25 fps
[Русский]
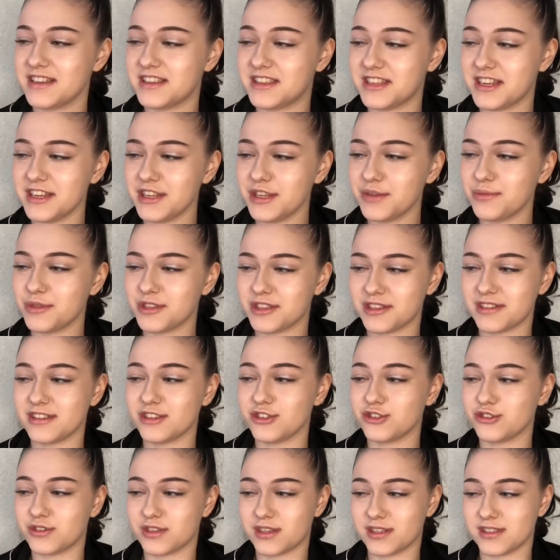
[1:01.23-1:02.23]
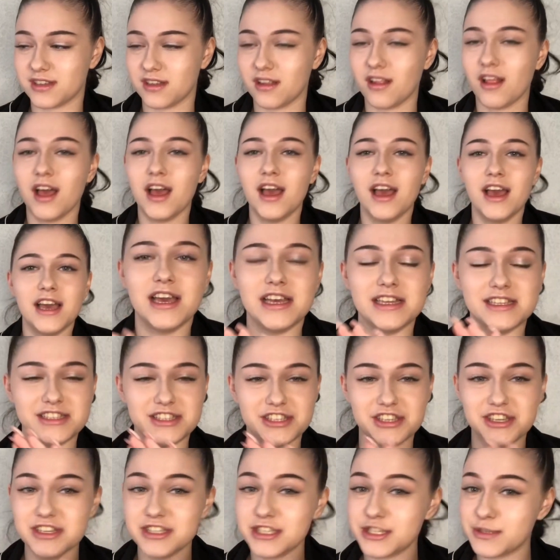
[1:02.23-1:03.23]
и тренер мне тогда еще сказал,
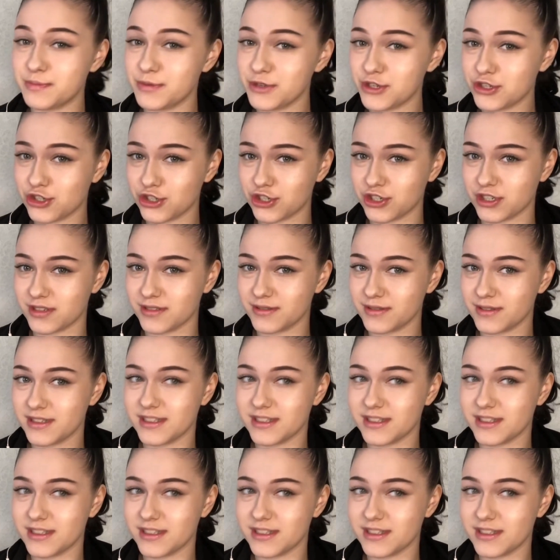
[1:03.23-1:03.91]
не спеши,